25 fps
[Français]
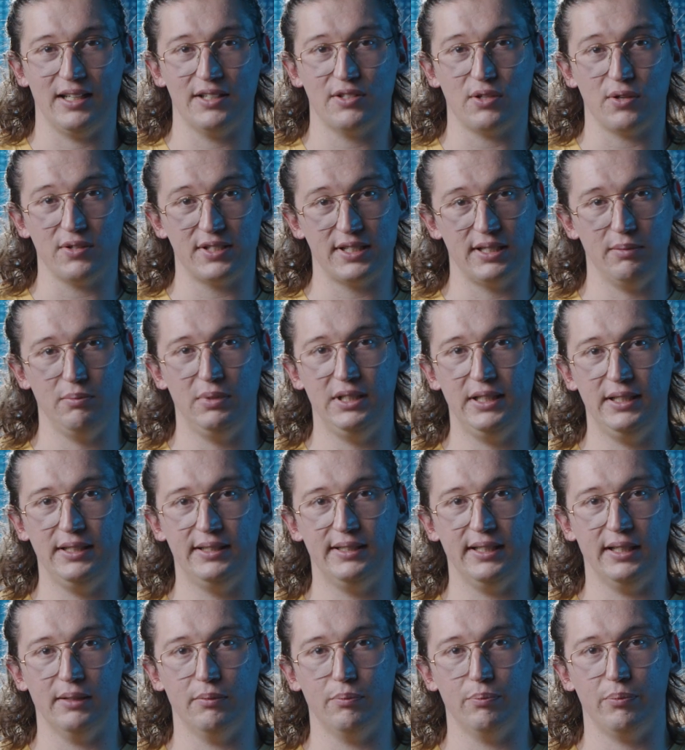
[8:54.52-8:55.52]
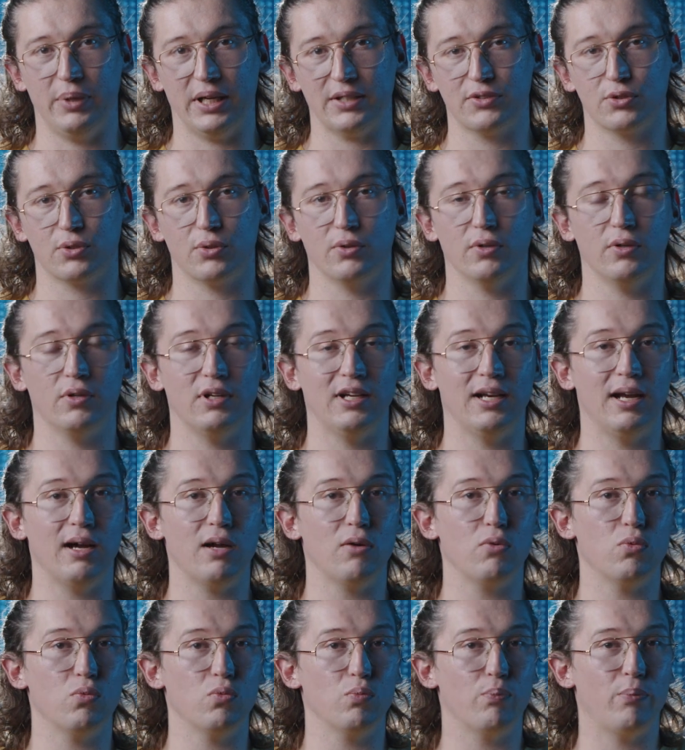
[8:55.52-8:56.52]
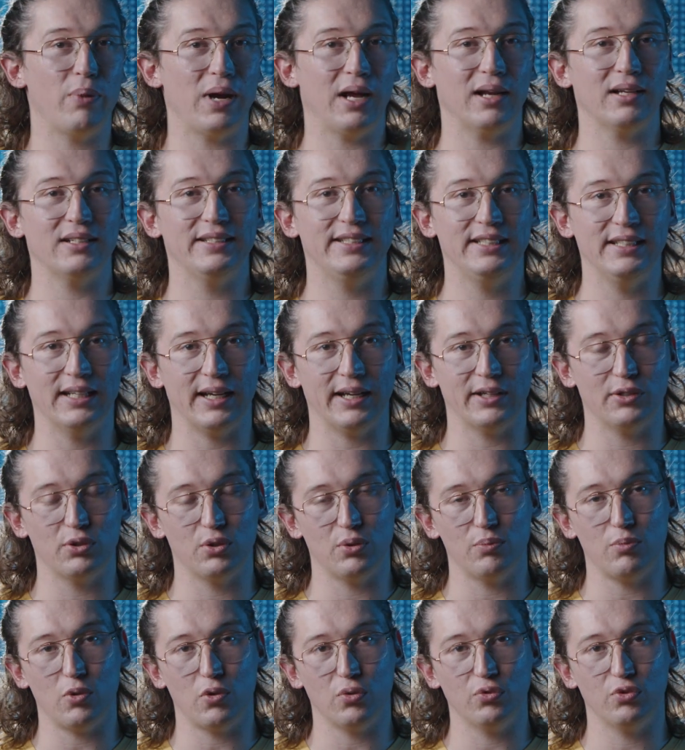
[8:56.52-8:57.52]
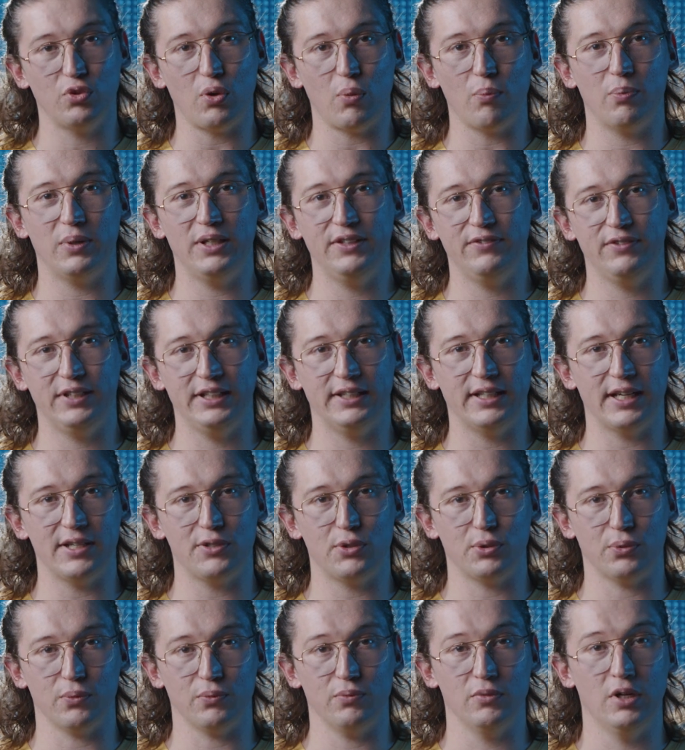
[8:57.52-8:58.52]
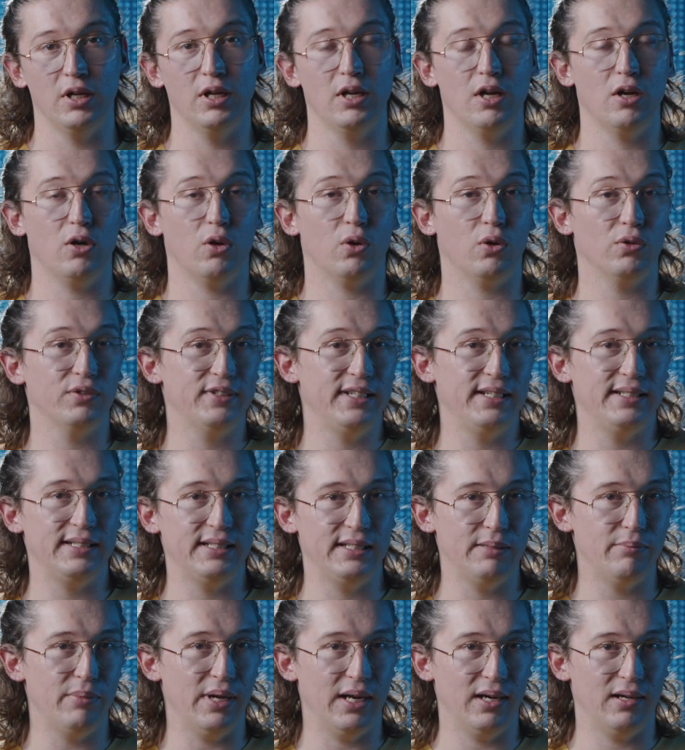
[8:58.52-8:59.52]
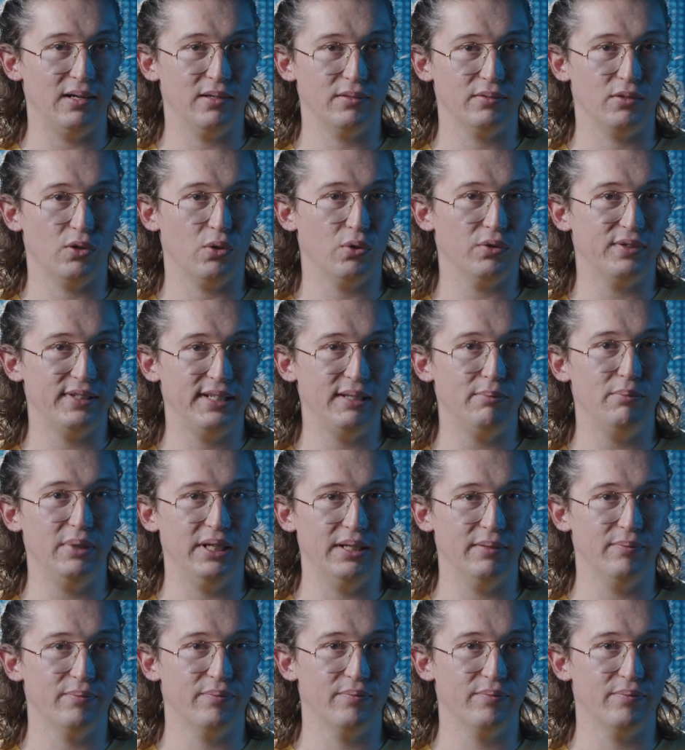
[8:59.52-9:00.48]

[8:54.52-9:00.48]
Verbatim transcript: à sensibilité, parce que là on parle directement d'amplification en décibels, en dB.